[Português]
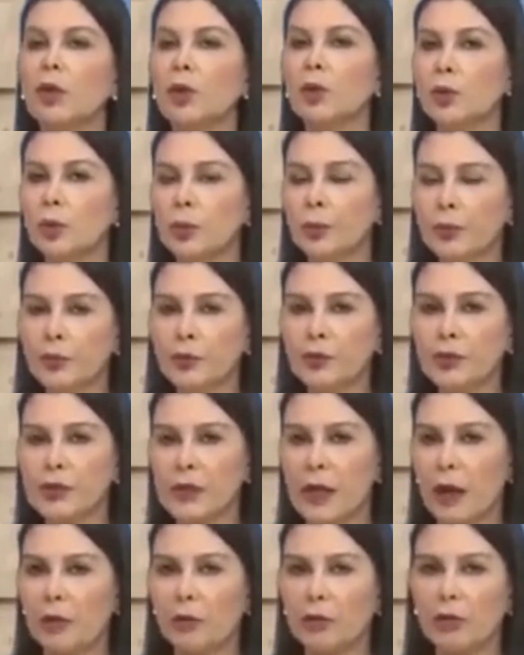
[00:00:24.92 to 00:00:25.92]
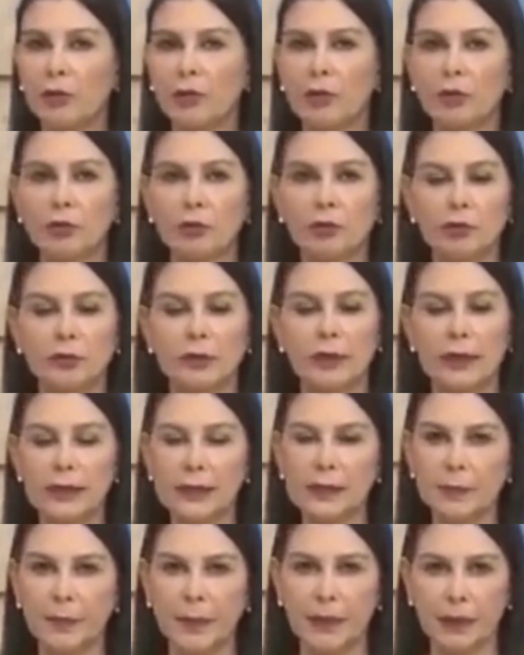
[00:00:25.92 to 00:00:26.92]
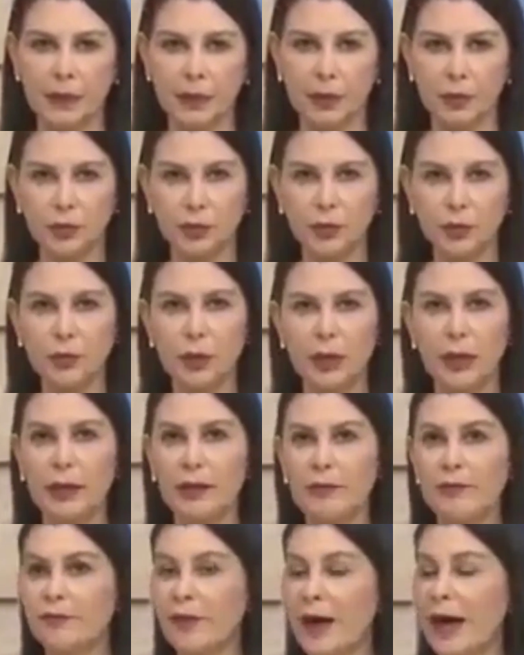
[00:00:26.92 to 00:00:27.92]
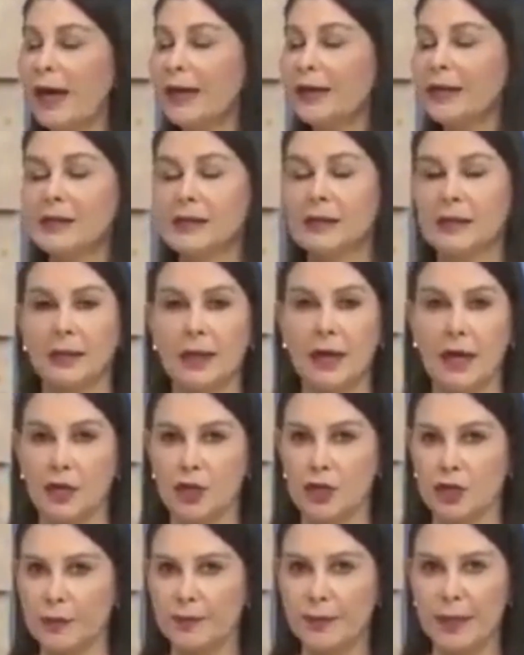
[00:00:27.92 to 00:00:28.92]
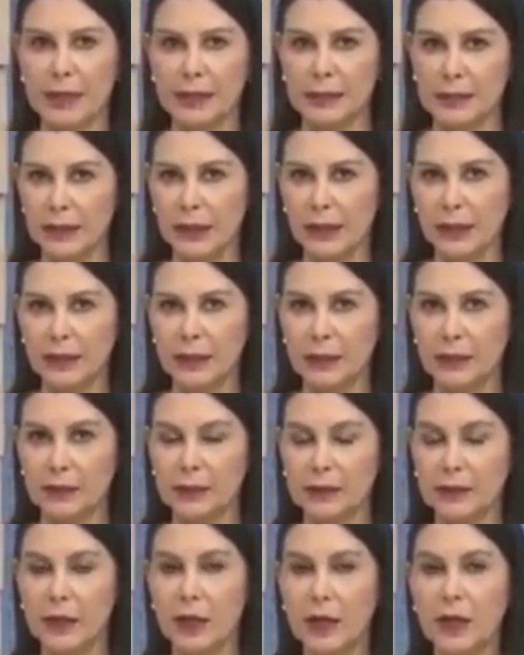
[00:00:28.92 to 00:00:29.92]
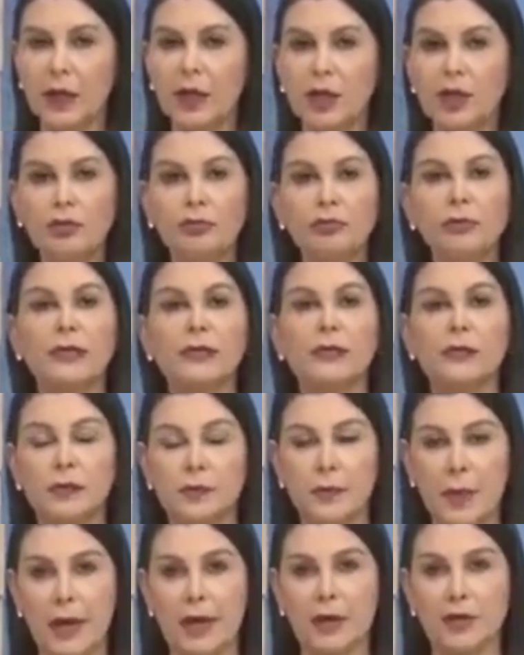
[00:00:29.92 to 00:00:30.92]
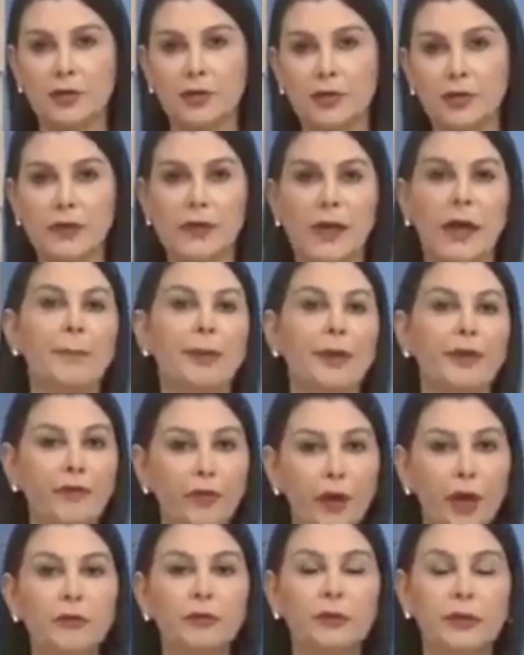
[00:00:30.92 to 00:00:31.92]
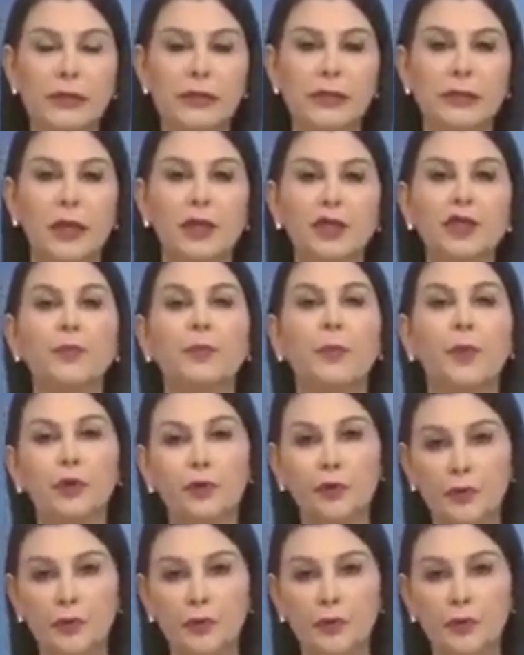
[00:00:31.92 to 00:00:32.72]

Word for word: grupos ao longo desse período em várias cidades brasileiras. E um desses médicos é prefeito da cidade de Porto